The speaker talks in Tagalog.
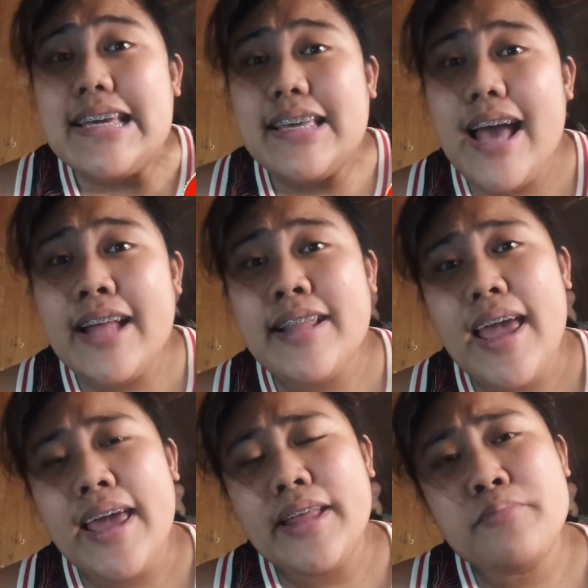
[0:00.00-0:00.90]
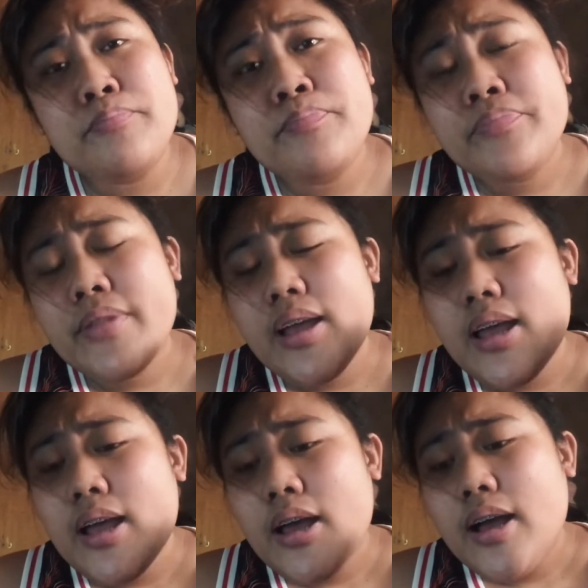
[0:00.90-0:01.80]
Yan, and
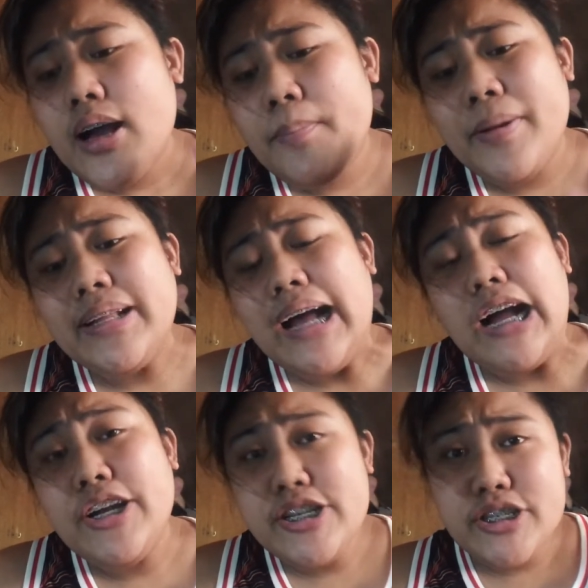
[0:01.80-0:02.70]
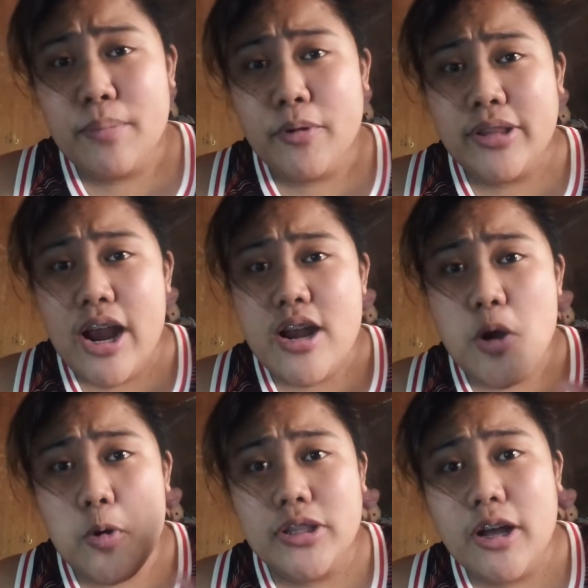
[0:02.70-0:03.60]
kapag naka-reach na po tayo ng
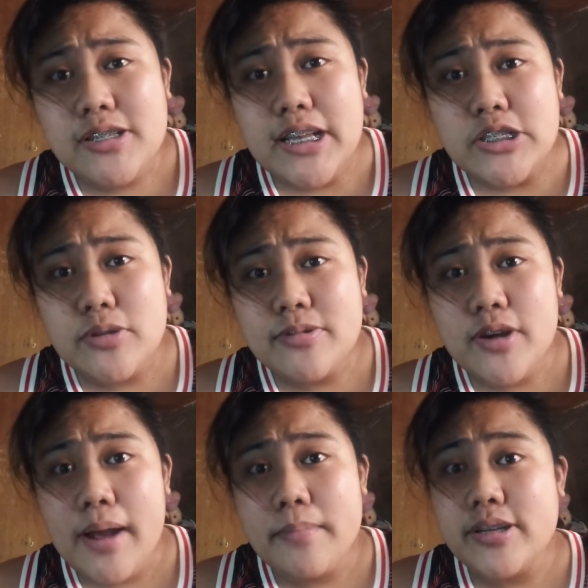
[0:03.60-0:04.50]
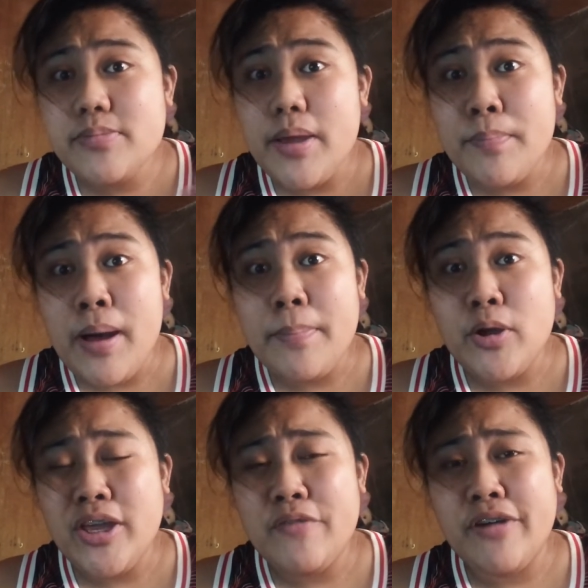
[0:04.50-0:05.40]
1,000 subscribers, may
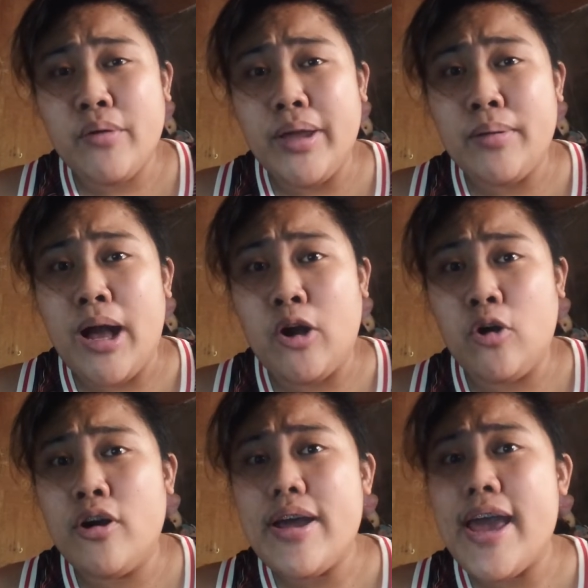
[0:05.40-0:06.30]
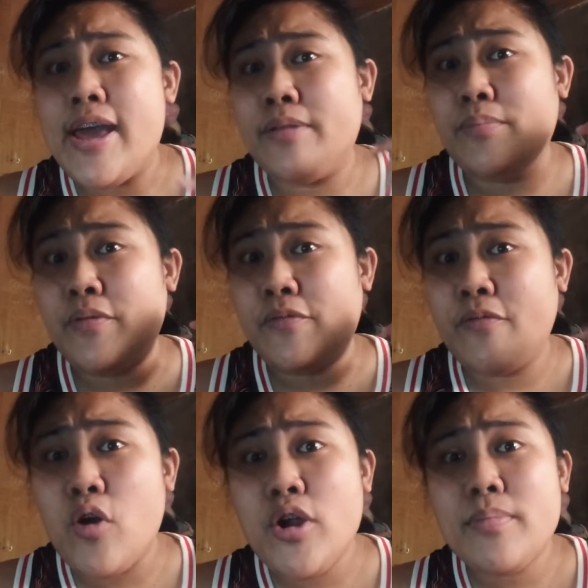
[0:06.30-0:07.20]
papag-giveaway ako. And
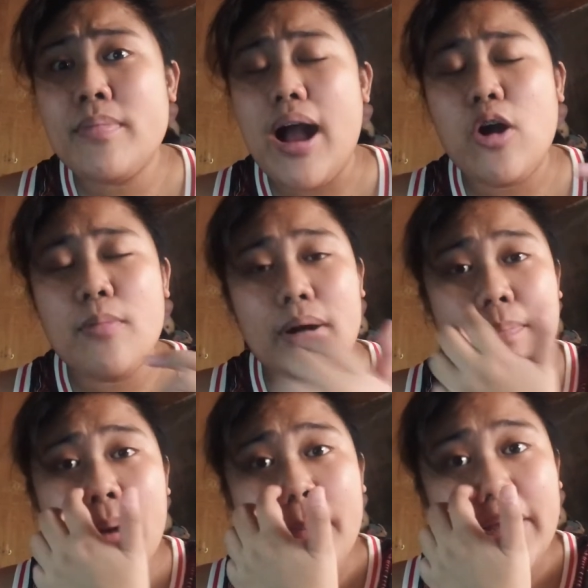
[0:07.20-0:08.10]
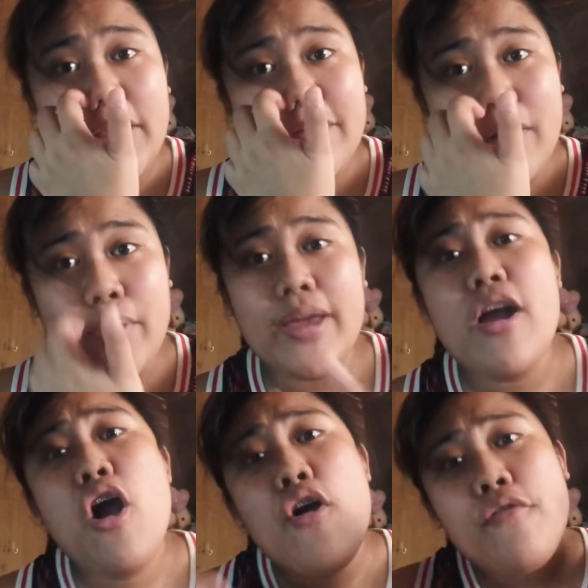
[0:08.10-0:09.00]
before ako magpapag-giveaway,
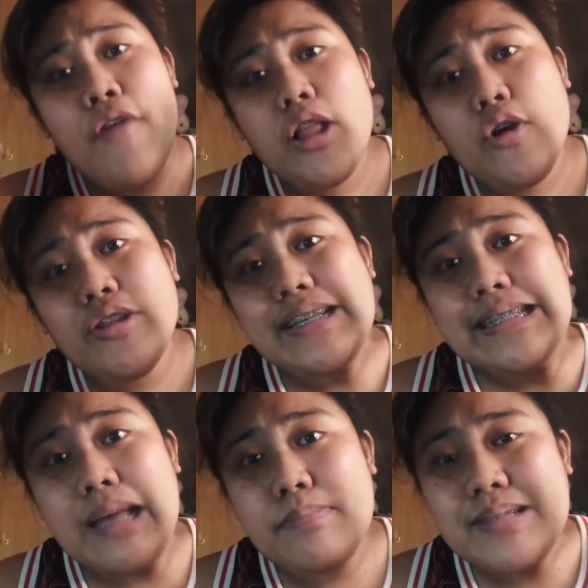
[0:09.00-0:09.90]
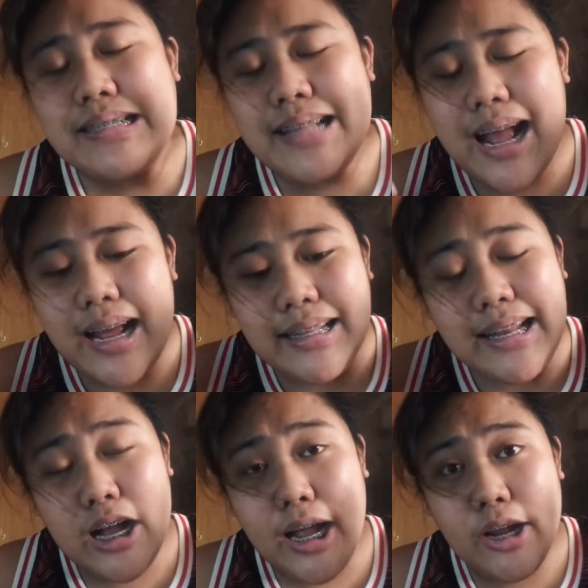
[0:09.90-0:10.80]
follow the steps na
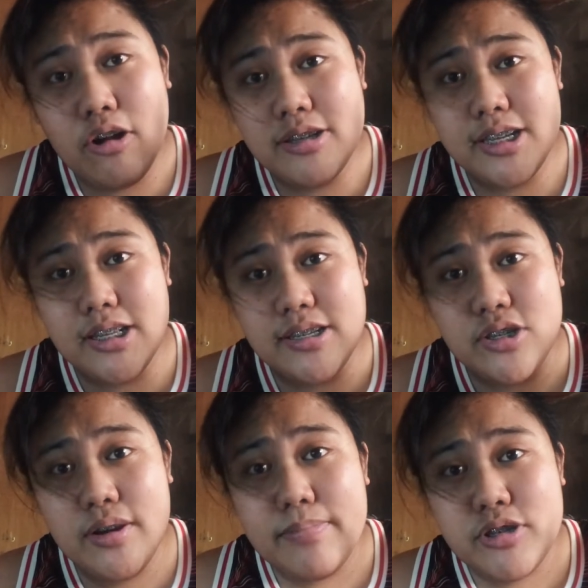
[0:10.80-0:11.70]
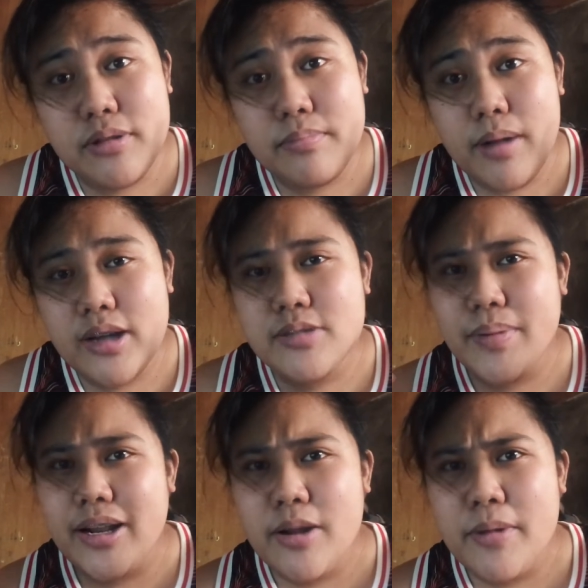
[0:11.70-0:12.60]
nilagay ko sa description box
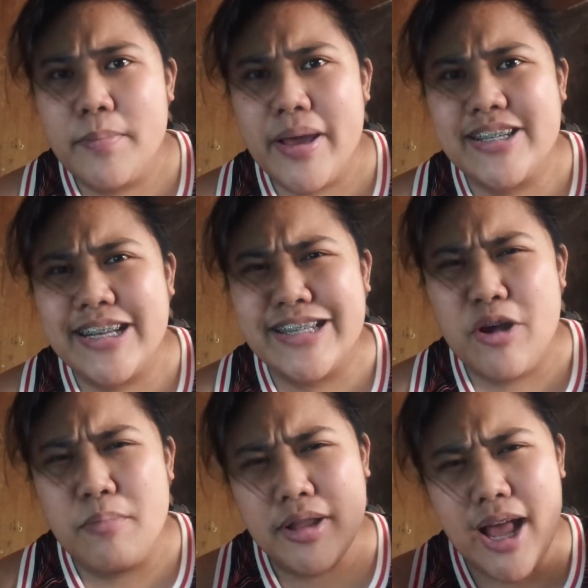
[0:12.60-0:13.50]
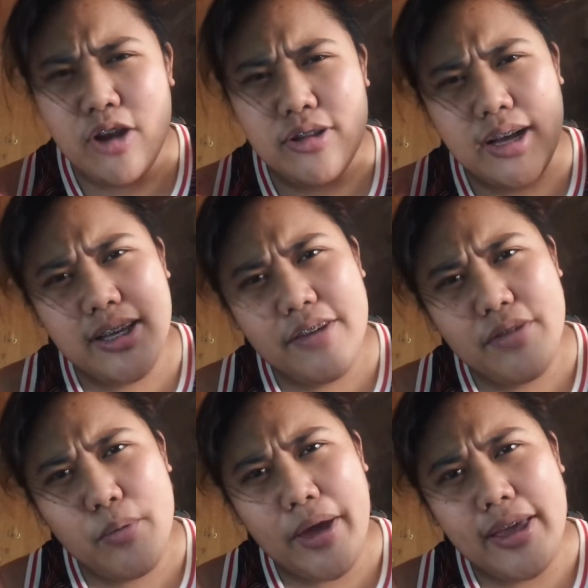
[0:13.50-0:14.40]
para naman may chance kayo manalo ng
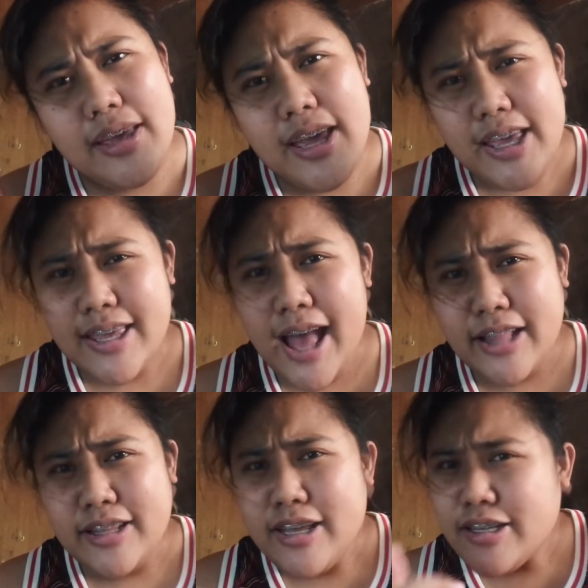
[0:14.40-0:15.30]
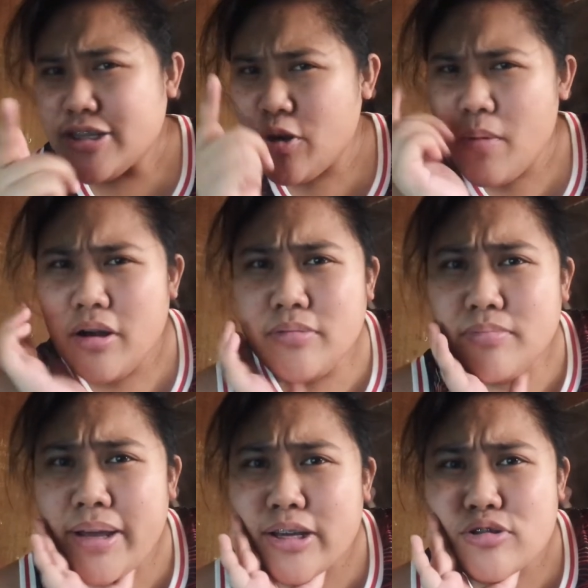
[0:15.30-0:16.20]
giveaway. Yan, sino mang
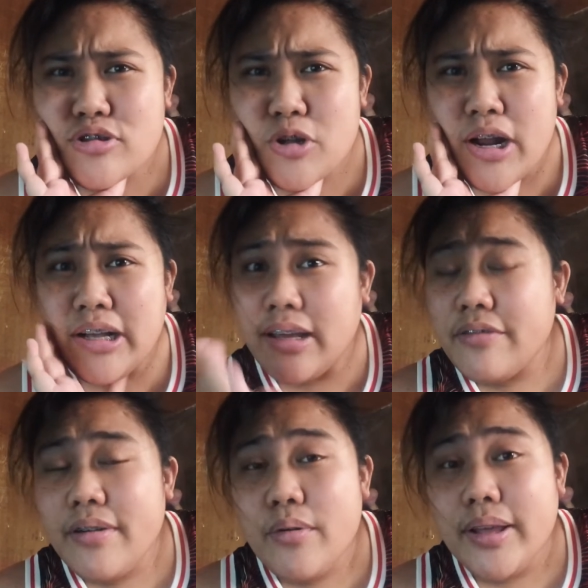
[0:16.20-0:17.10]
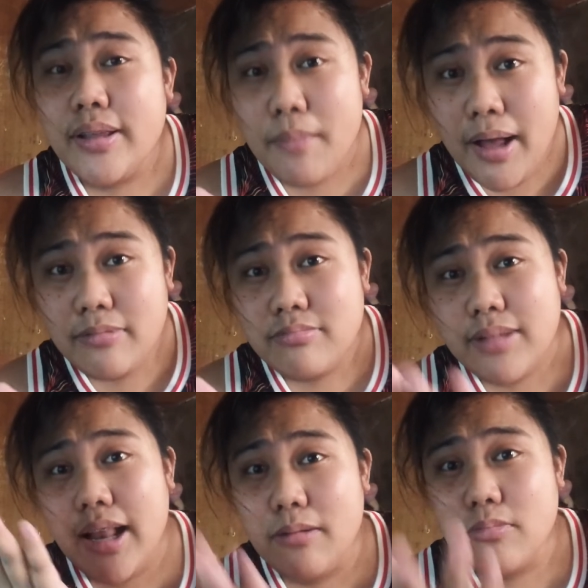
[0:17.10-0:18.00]
may gusto ng giveaway, di ba?
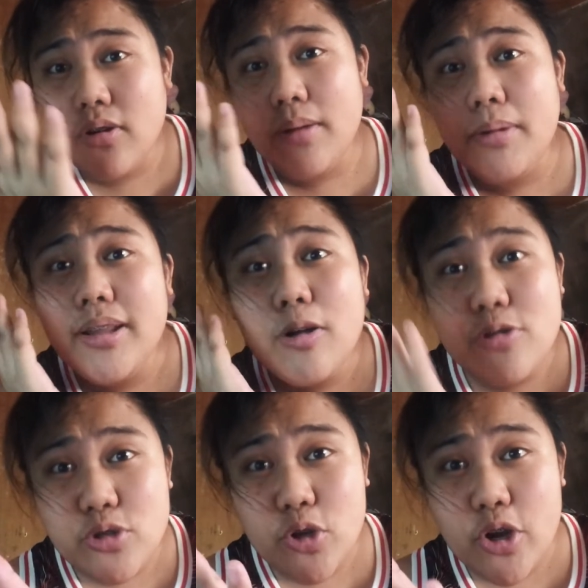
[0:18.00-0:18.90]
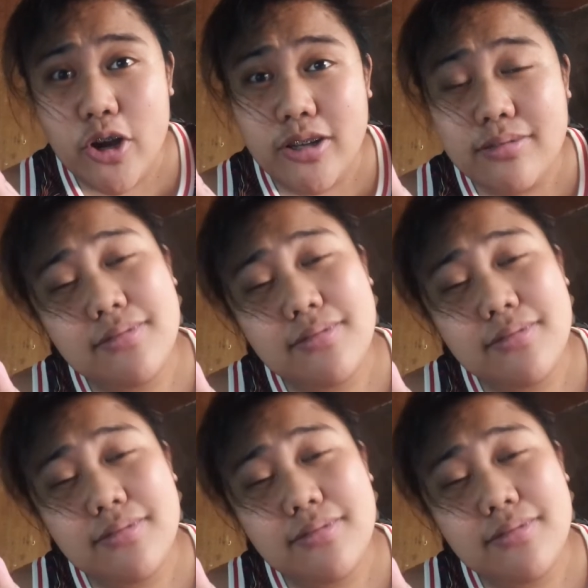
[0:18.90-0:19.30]
Alam ko naman na gusto nyo yon